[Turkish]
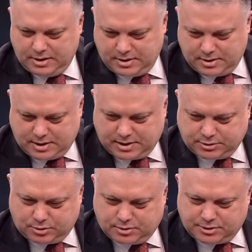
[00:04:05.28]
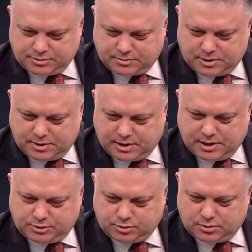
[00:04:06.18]
Ah Tolgacıma,
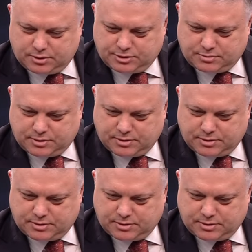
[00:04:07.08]
ah Tolgacıma.